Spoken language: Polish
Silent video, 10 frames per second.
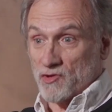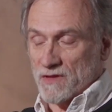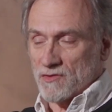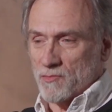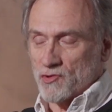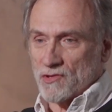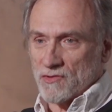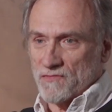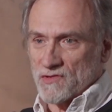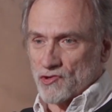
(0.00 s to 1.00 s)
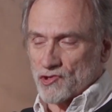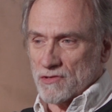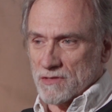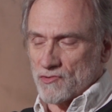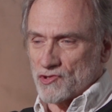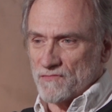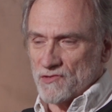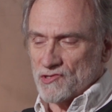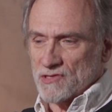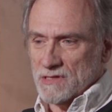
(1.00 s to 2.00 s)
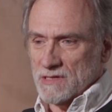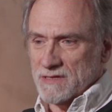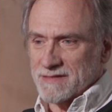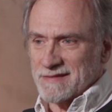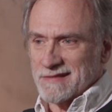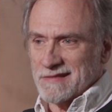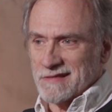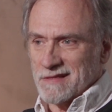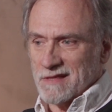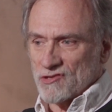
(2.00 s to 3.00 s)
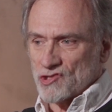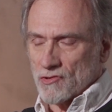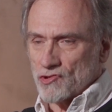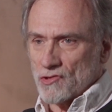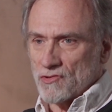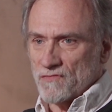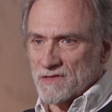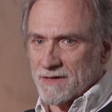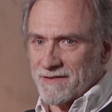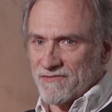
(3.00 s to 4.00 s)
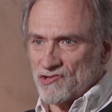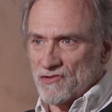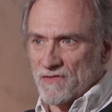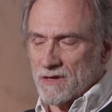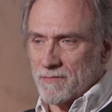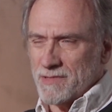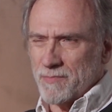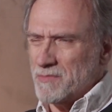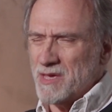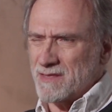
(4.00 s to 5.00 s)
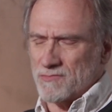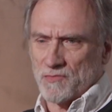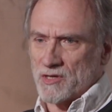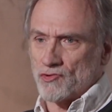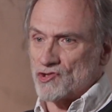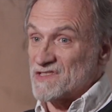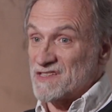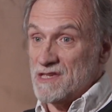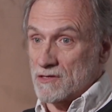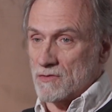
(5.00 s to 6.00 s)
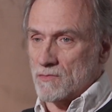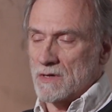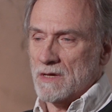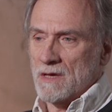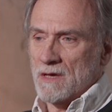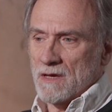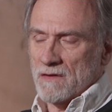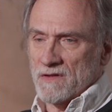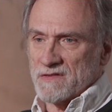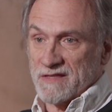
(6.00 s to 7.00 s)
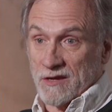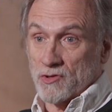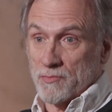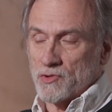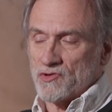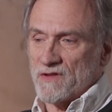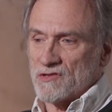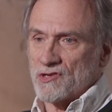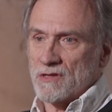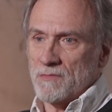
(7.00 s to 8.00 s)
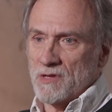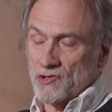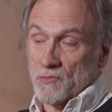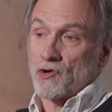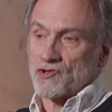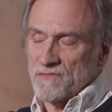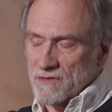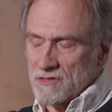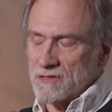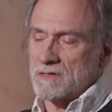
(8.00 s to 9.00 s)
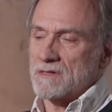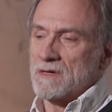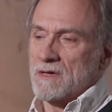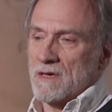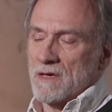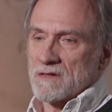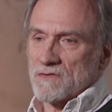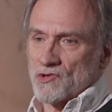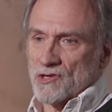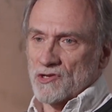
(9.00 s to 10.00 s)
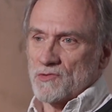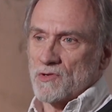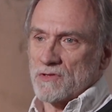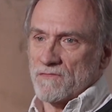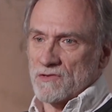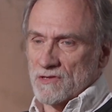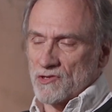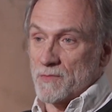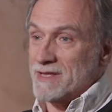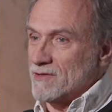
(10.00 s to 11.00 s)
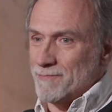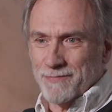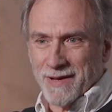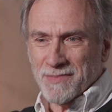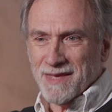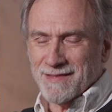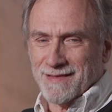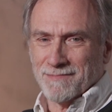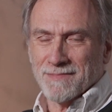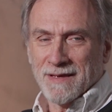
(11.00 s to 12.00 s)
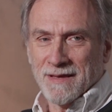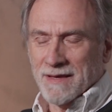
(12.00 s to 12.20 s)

mój świat to było środowisko szkolne oczywiście i z naszego środowiska właściwie chyba nie pamiętam, żeby ktoś zniknął. Więc tego typu doświadczeń nie mieliśmy. Oczywiście słyszeliśmy o tym, wiedzieliśmy. Pamiętam.